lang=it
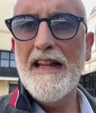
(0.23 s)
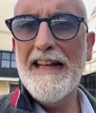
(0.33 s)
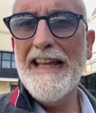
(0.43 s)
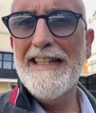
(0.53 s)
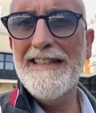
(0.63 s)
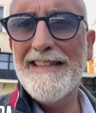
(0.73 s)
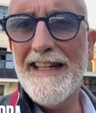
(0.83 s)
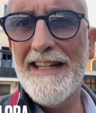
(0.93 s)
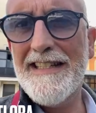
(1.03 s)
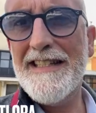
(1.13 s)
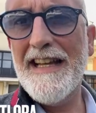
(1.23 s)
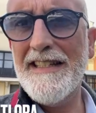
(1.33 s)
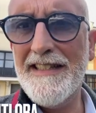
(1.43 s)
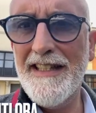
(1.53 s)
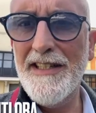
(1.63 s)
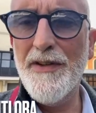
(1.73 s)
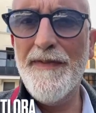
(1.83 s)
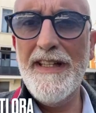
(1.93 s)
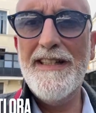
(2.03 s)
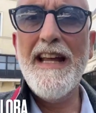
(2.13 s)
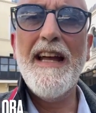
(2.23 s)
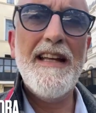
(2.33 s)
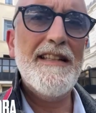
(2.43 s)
le interessanti novità